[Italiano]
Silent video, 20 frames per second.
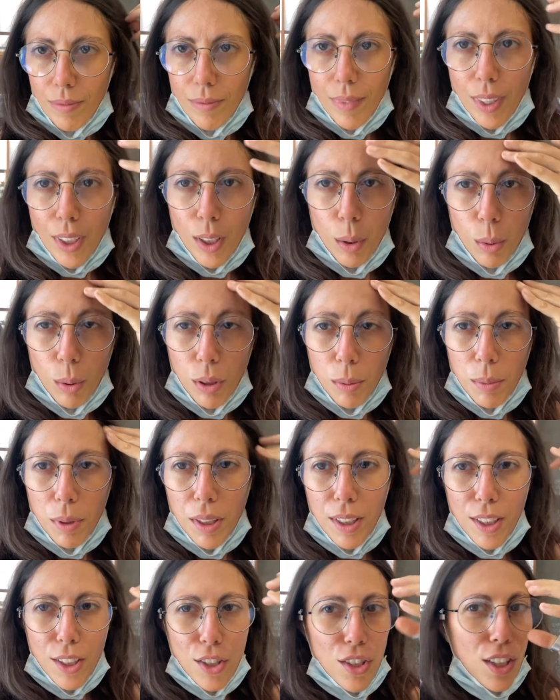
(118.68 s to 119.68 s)
Aiutami a
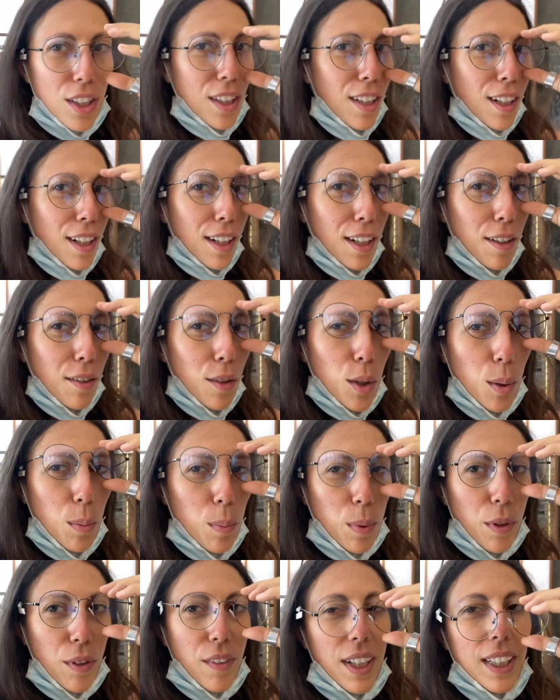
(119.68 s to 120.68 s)
decidere, ne avrò
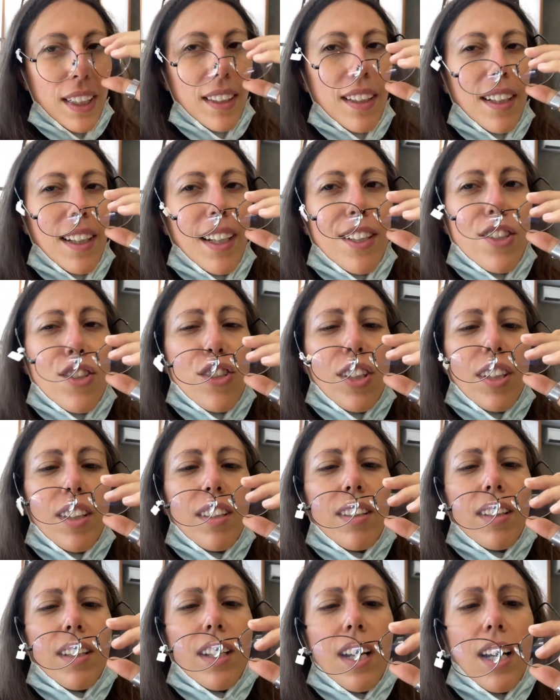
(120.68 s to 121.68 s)
provati a
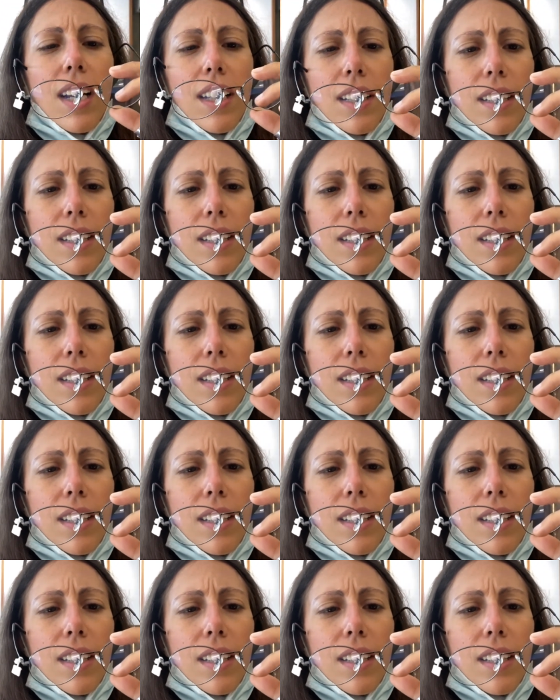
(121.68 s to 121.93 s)
centinaia.